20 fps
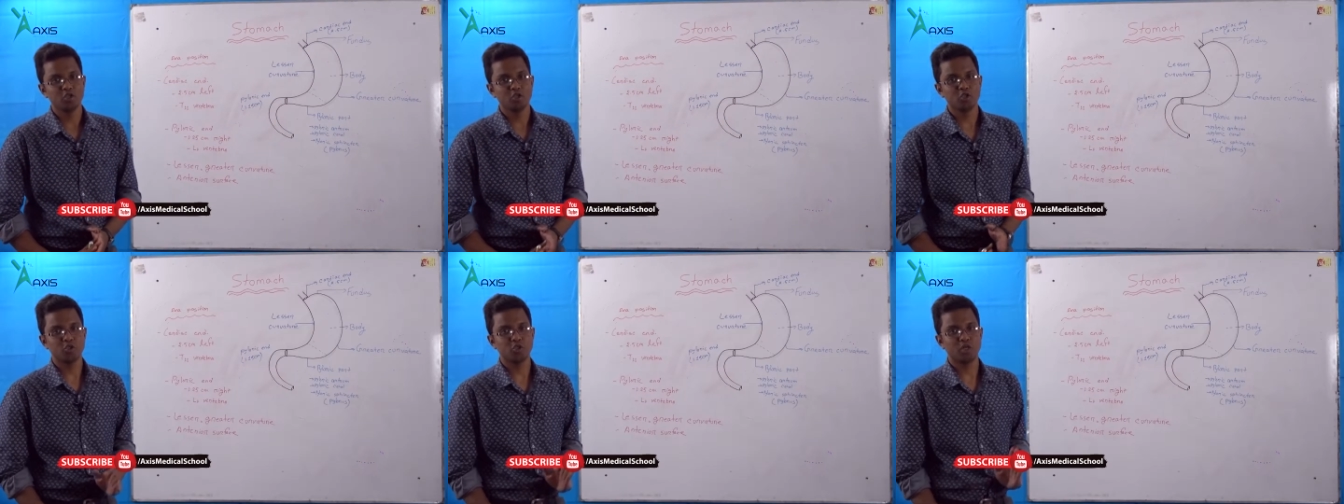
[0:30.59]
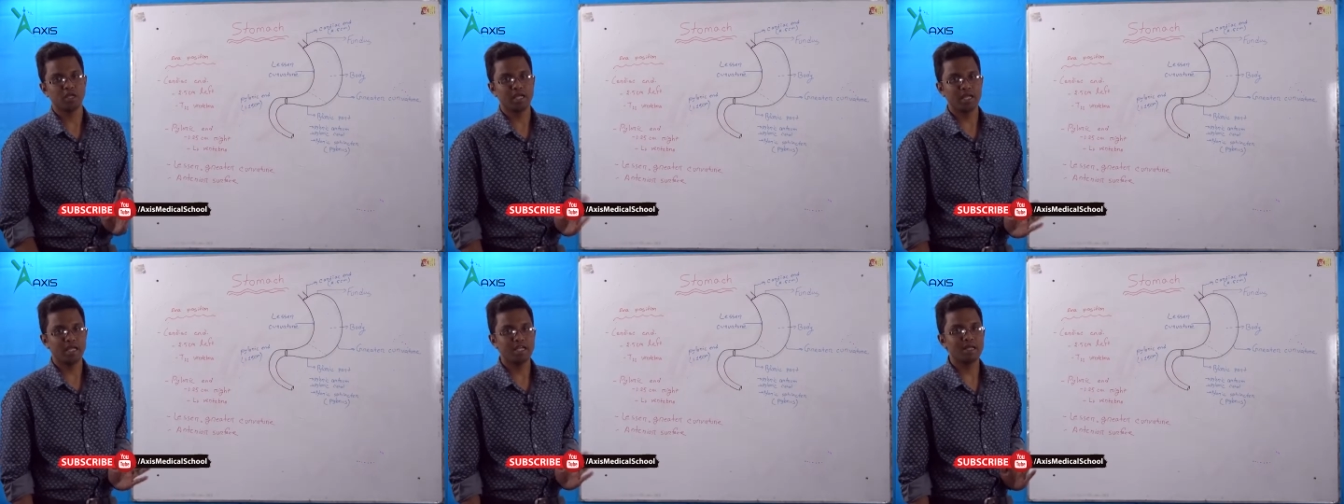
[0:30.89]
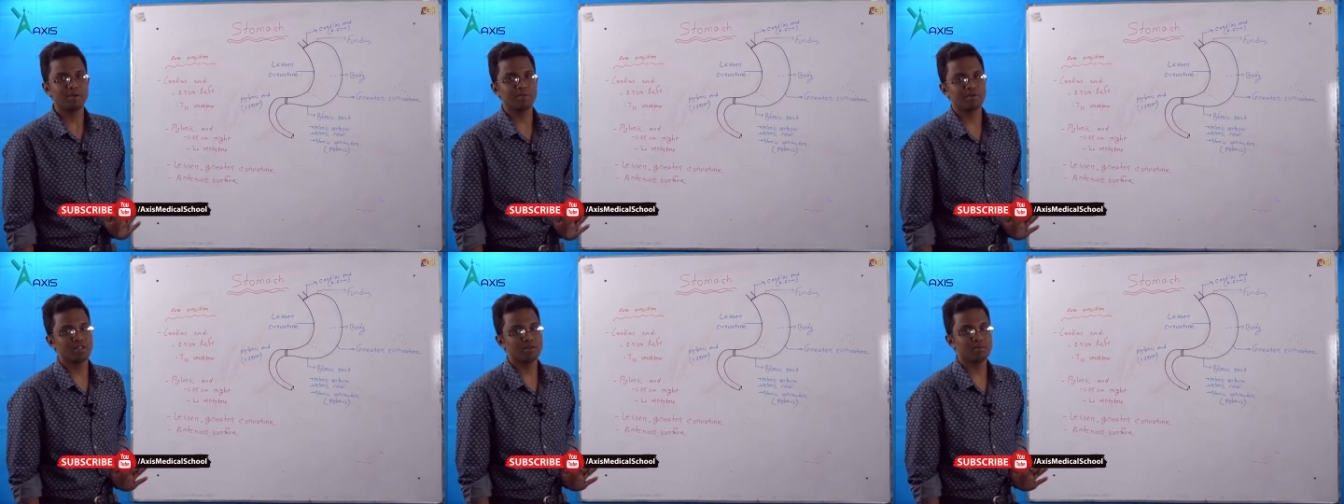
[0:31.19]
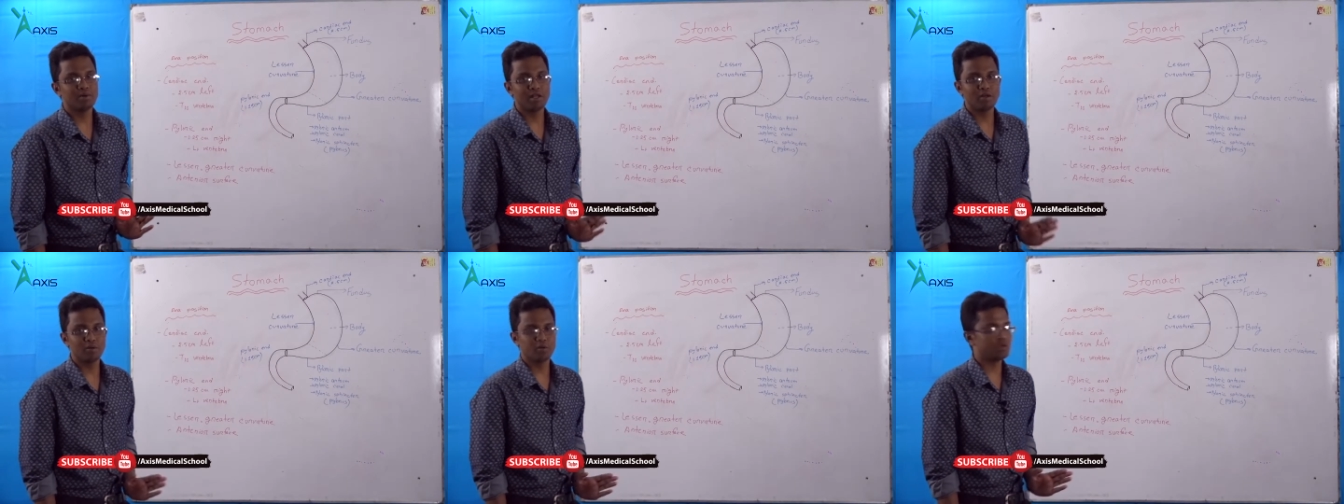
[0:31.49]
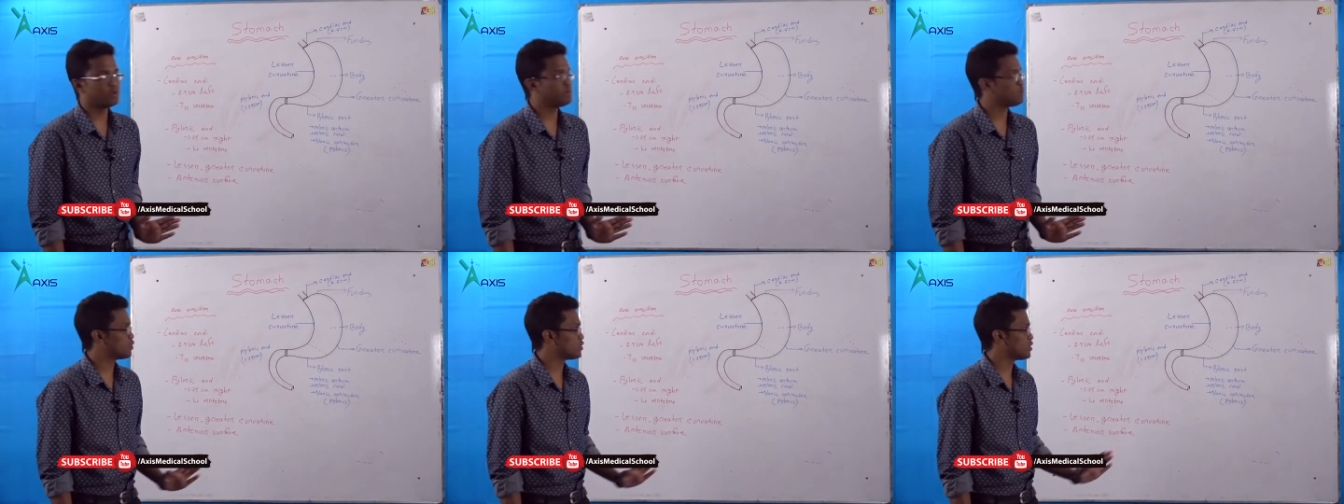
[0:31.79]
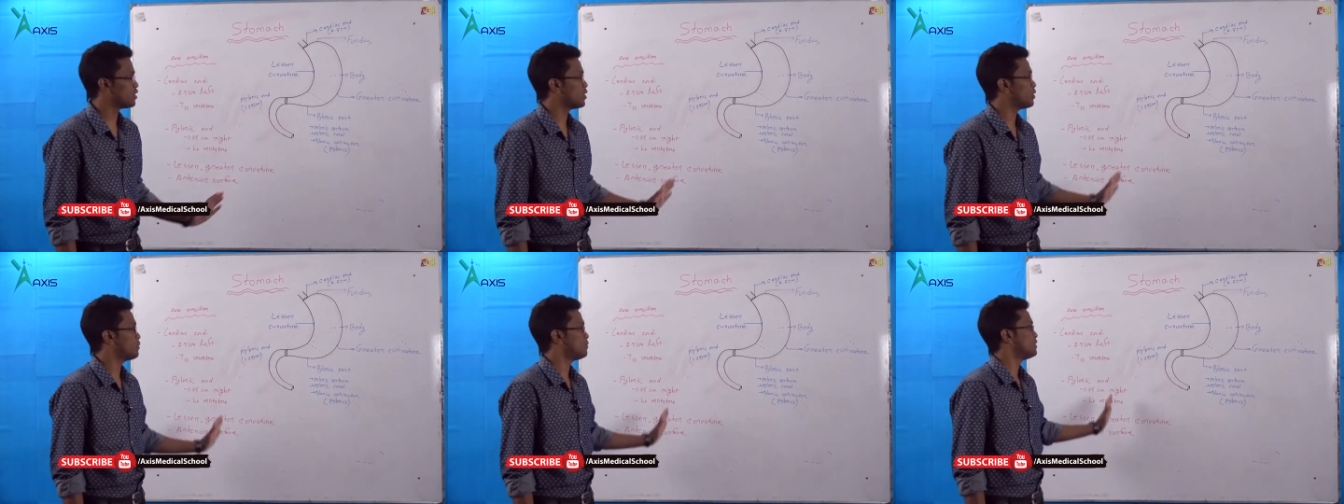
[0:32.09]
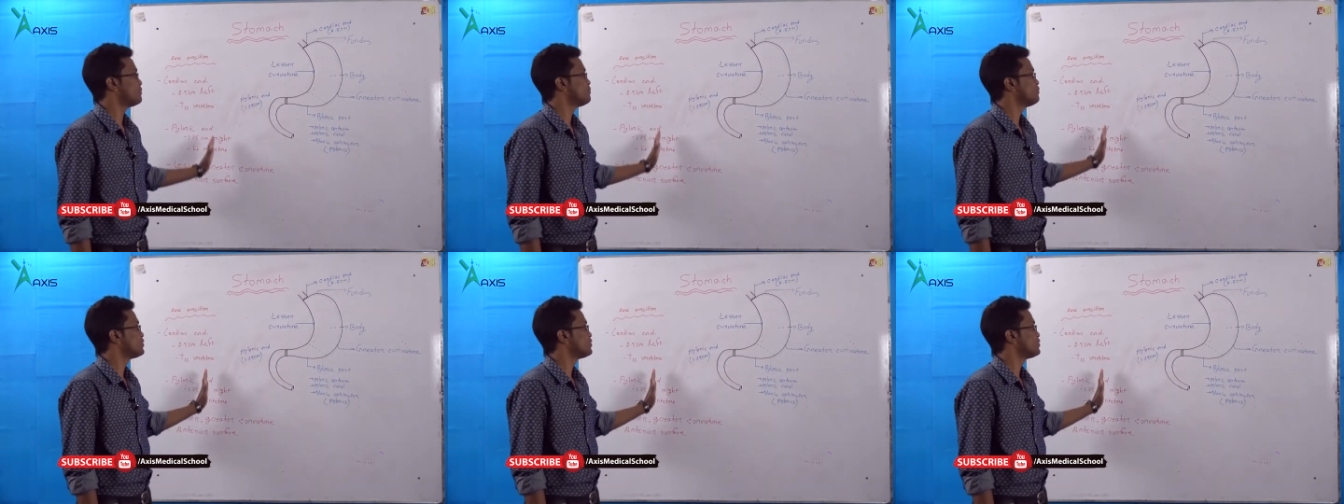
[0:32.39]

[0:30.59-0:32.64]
সুতরাং এটা আমাদের ভালো করে পড়তে হবে